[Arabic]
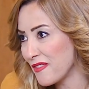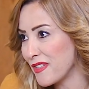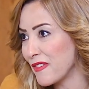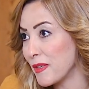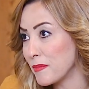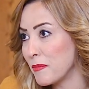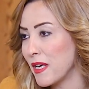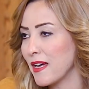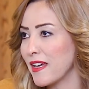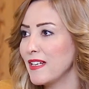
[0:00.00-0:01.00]

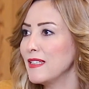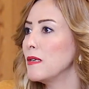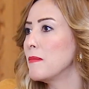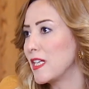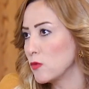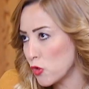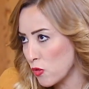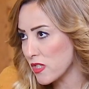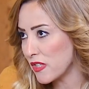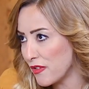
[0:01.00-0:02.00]
فبتبقى غير ان اللي ما عندوش
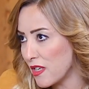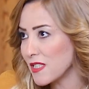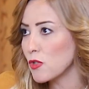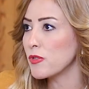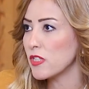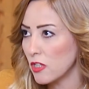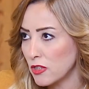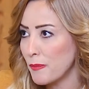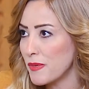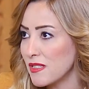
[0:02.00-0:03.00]
وظيفه اصلا
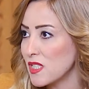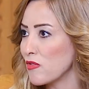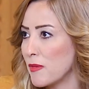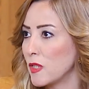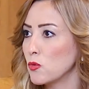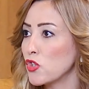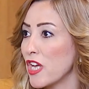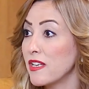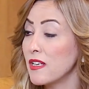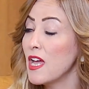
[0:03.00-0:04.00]
وبيستارت اب بيزنس فما عندوش
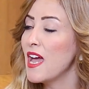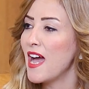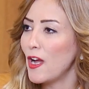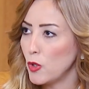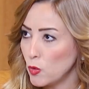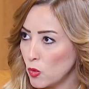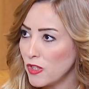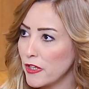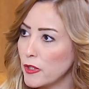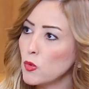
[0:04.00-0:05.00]
اي حلول
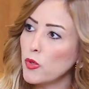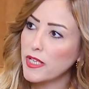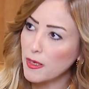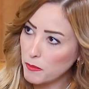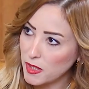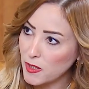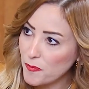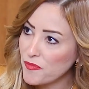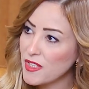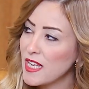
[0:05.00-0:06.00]
غير انه يكمل
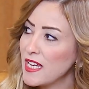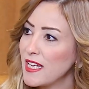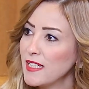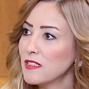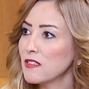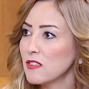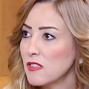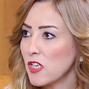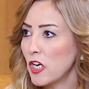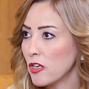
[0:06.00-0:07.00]
انت
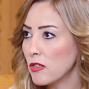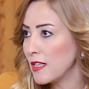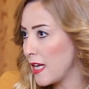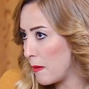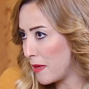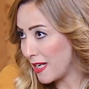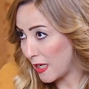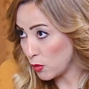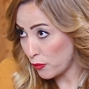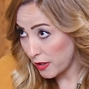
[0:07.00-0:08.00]
تنصح رائد الاعمال اللي
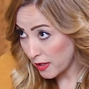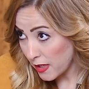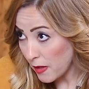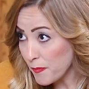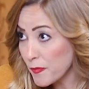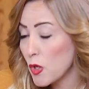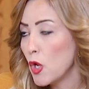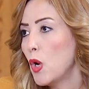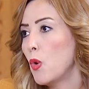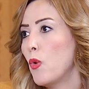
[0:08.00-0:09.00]
عنده فكره
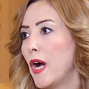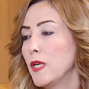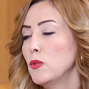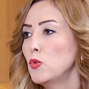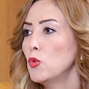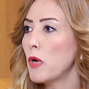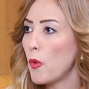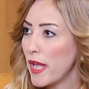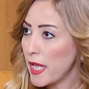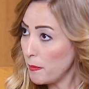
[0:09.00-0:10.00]
وعنده
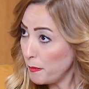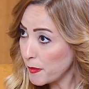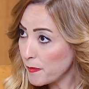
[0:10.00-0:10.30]
مواهب